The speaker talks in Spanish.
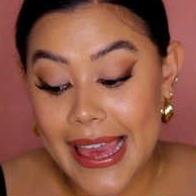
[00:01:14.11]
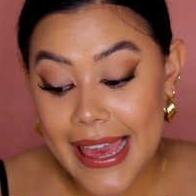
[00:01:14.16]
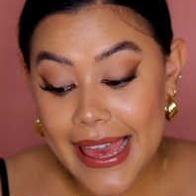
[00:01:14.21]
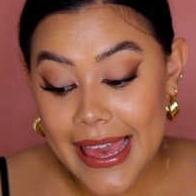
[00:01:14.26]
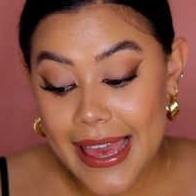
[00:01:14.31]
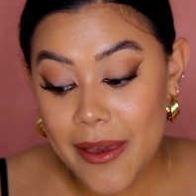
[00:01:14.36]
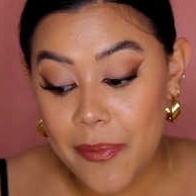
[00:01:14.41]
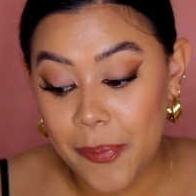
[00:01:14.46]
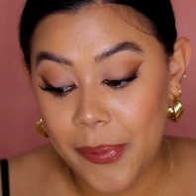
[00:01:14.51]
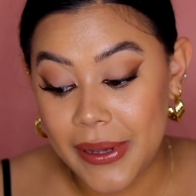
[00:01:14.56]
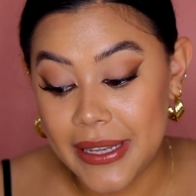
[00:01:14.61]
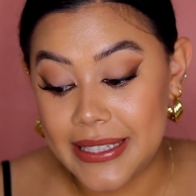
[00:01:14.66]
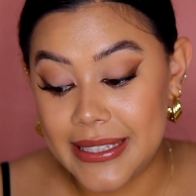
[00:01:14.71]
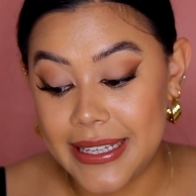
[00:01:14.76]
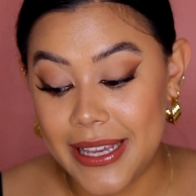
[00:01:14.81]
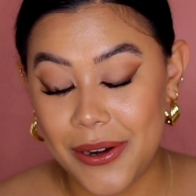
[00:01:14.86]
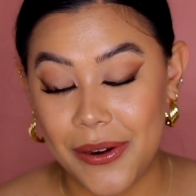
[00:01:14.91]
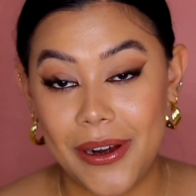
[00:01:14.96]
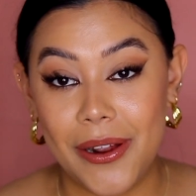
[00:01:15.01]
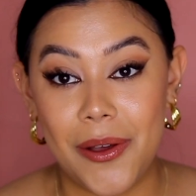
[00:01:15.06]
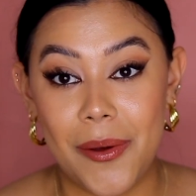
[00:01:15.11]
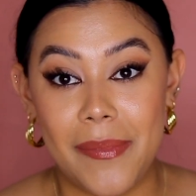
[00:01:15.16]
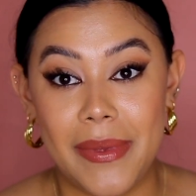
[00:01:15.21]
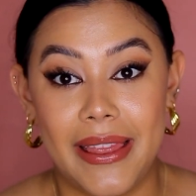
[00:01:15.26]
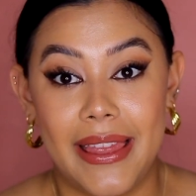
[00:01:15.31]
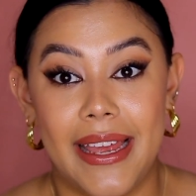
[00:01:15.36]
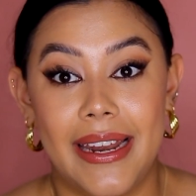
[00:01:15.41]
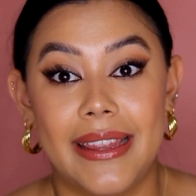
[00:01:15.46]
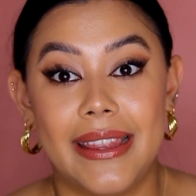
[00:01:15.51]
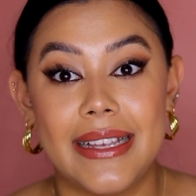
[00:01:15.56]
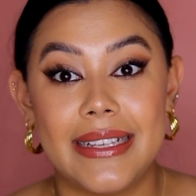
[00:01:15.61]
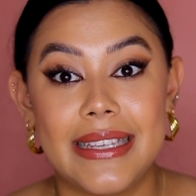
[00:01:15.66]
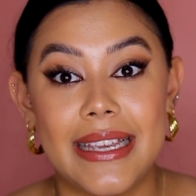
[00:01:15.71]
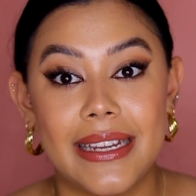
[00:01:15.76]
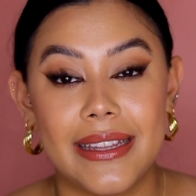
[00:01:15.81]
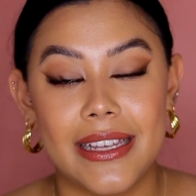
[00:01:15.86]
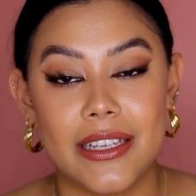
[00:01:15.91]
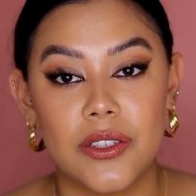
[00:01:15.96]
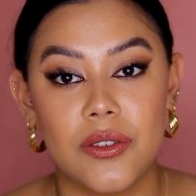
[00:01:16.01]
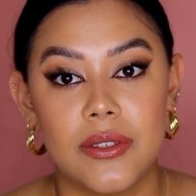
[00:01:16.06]
Y pues quiero recomendarte
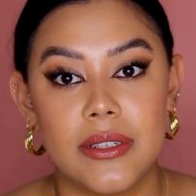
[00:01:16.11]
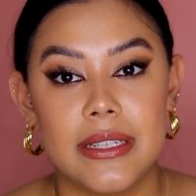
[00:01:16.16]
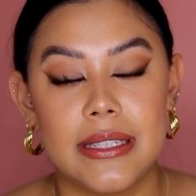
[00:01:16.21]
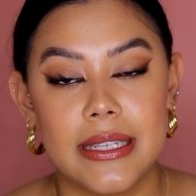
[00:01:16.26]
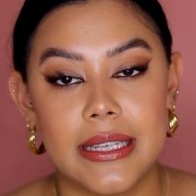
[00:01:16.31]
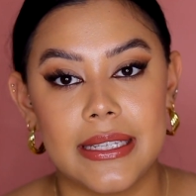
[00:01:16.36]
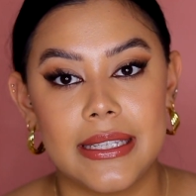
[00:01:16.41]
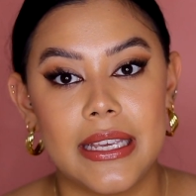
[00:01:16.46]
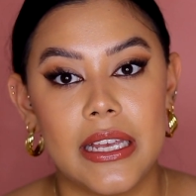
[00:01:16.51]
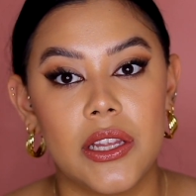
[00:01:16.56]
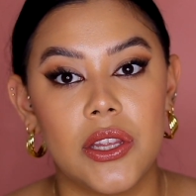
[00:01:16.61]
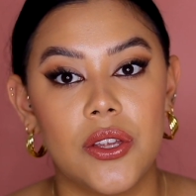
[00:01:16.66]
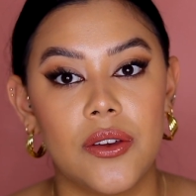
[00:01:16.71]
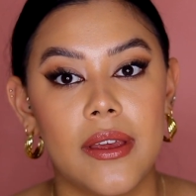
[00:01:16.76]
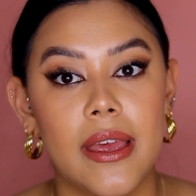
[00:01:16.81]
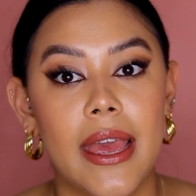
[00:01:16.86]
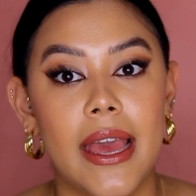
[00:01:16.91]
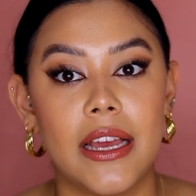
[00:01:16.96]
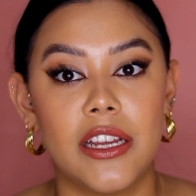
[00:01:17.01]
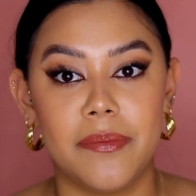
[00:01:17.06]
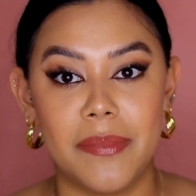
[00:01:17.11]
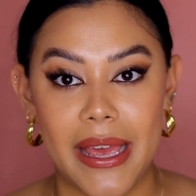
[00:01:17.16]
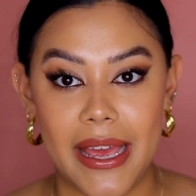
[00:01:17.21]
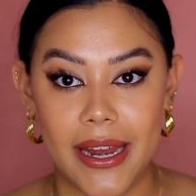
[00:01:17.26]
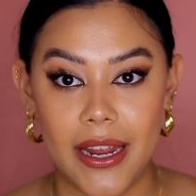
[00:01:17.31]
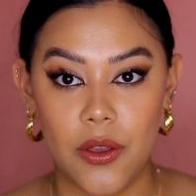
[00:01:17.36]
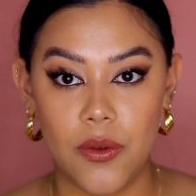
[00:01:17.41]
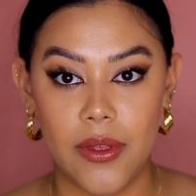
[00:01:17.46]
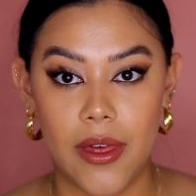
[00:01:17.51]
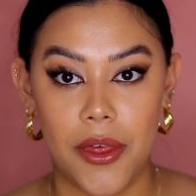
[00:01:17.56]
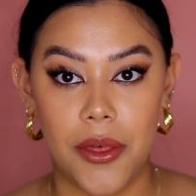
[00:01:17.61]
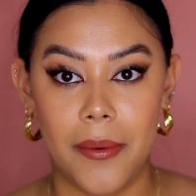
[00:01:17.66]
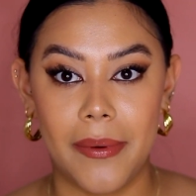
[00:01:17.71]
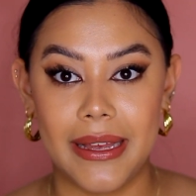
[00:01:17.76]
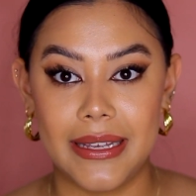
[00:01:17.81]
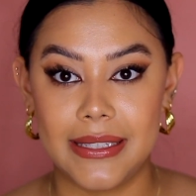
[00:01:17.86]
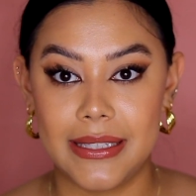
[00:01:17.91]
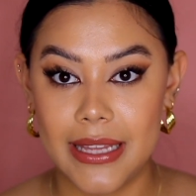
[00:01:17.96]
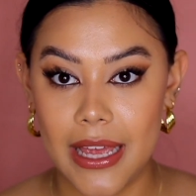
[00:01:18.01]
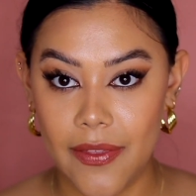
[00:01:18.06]
ciertas cosas que siento que me han ayudado
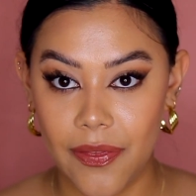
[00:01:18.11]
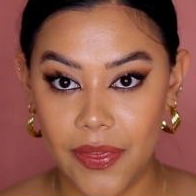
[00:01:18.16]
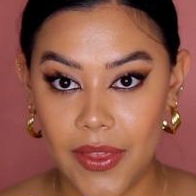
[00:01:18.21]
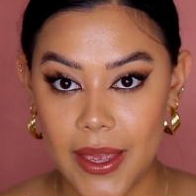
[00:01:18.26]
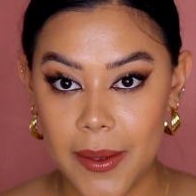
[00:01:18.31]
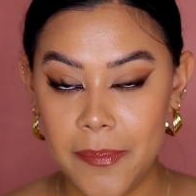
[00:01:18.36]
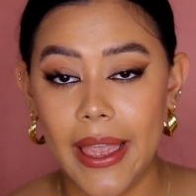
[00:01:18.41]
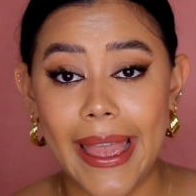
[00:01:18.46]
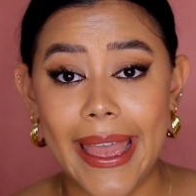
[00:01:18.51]
bastante.